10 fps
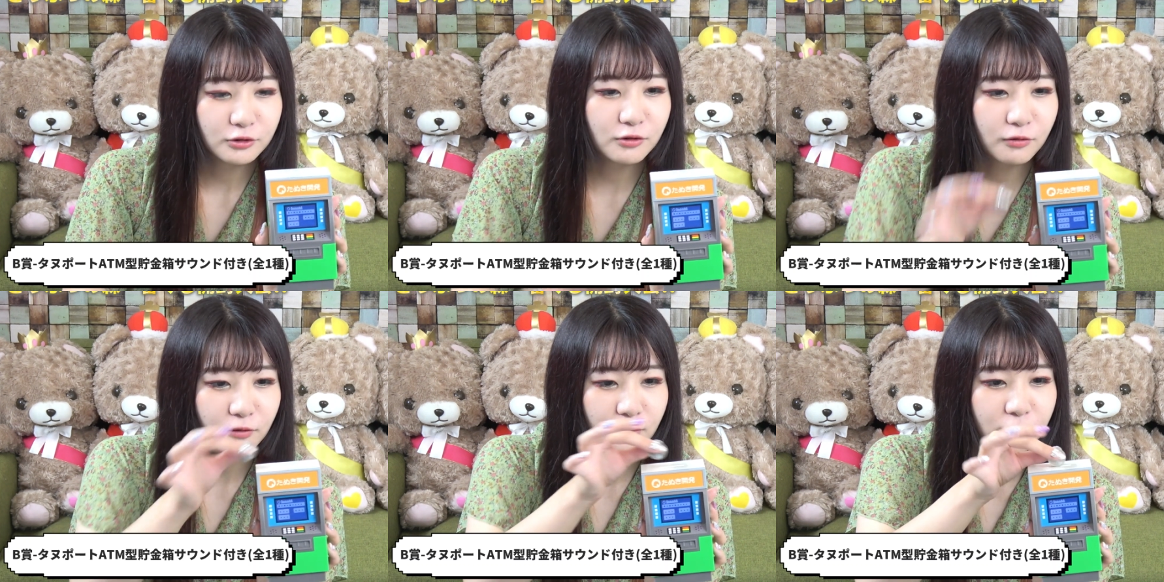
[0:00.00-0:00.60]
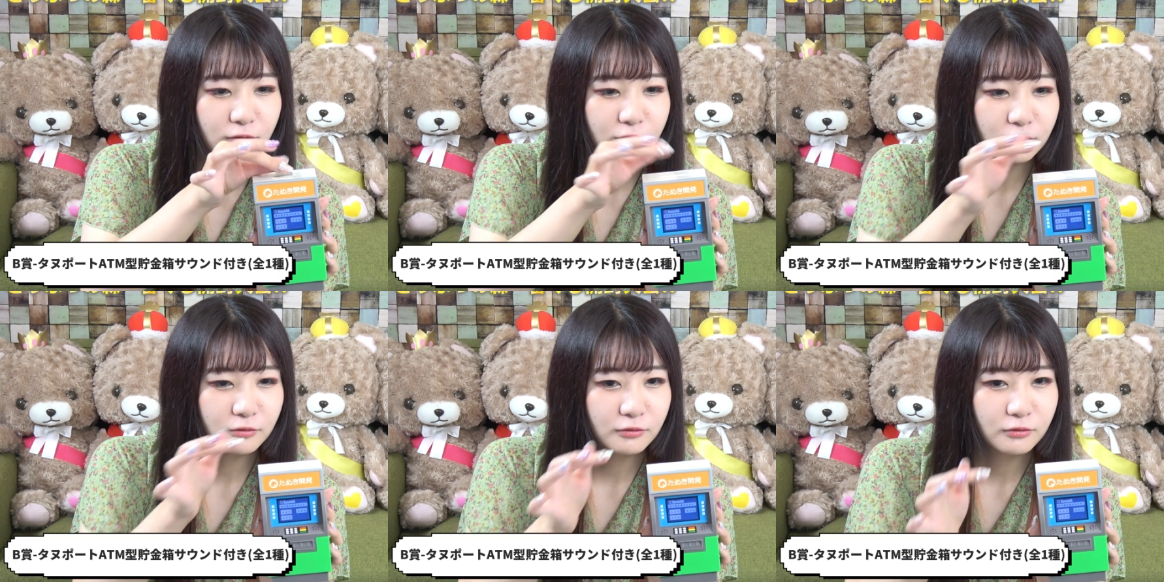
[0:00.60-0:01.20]
違うわ
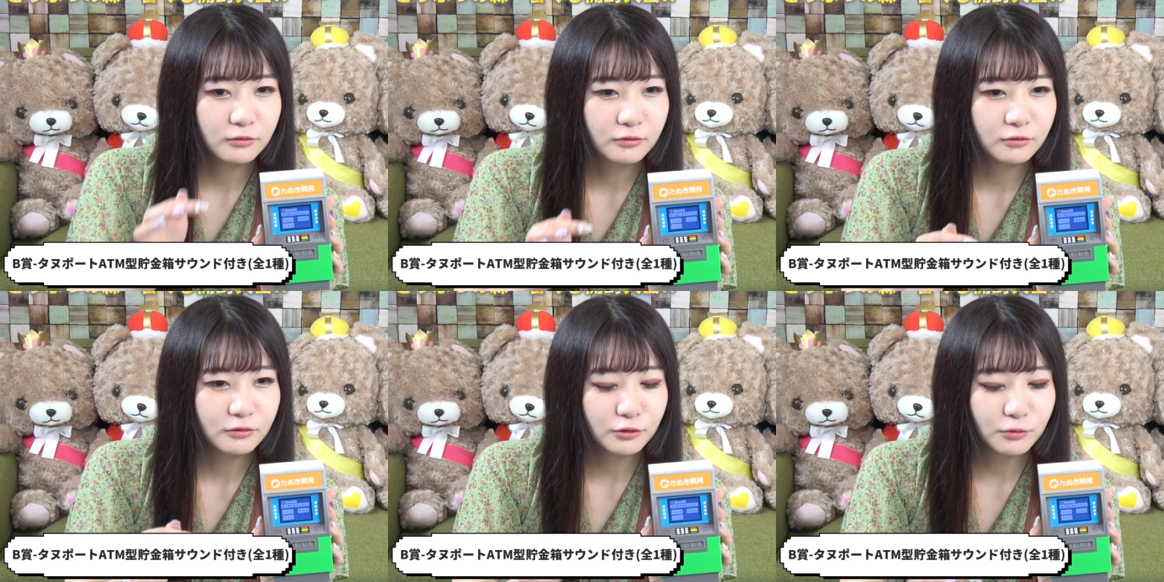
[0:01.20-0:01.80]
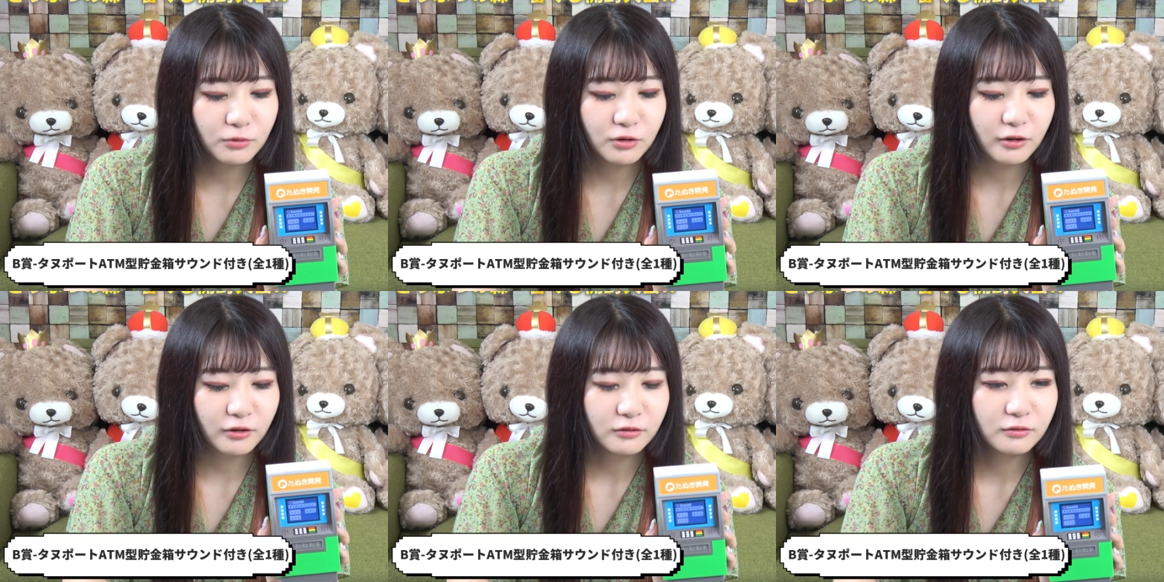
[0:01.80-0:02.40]
4回